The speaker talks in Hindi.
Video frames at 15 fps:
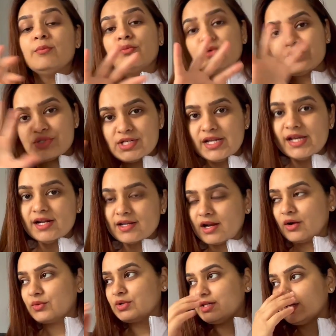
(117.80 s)
मोस्टली
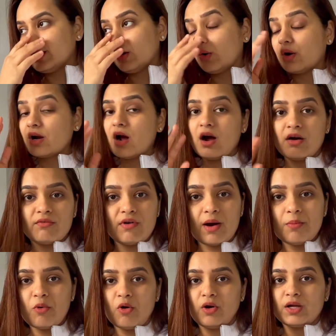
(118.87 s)
क्लाउडी है और हवा
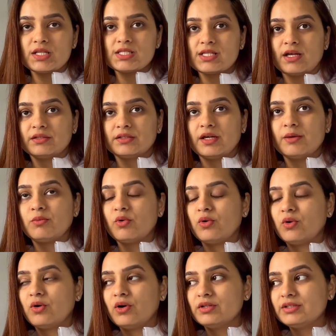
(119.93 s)
बहुत ज़्यादा है
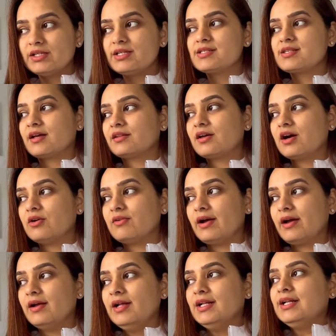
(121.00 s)
बहुत ही ज़्यादा हवा
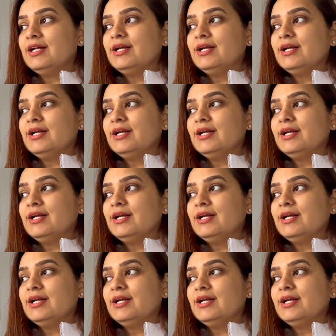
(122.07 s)
है